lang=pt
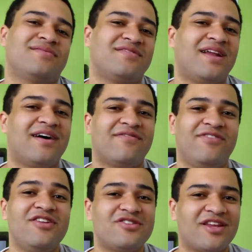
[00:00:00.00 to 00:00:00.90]
sei lá,
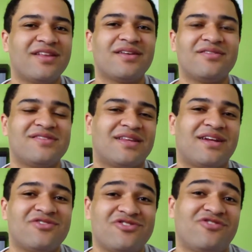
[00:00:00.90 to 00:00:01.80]
20, 30 anos
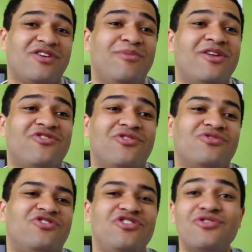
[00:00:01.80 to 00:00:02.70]
atrás, onde as famílias tinham
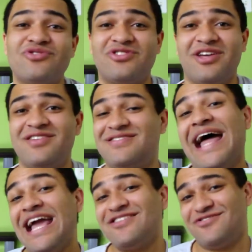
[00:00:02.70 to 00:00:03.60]
5, 6,
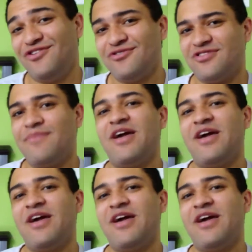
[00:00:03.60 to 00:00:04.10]
10 filhos, né?